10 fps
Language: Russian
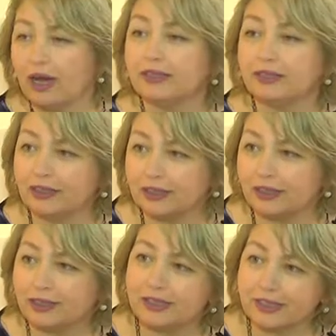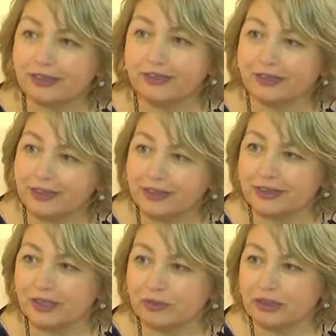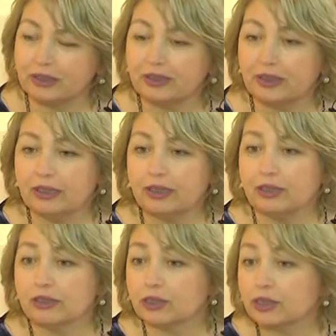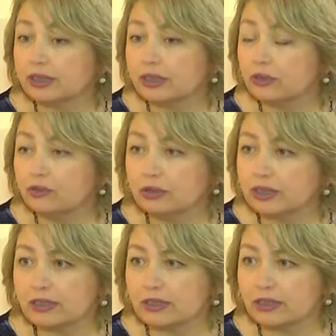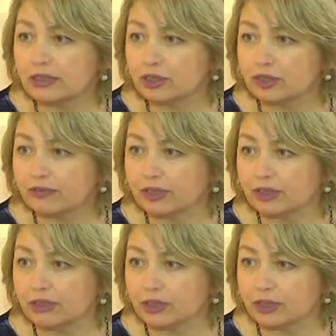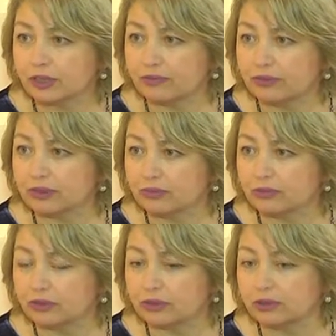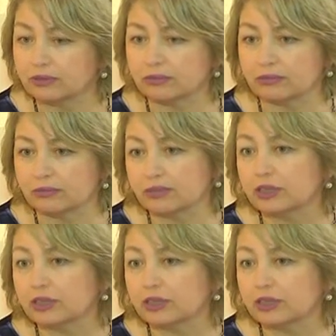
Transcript: от их лица и о них самих. Женский голос не слышен фактически в этом вот эм,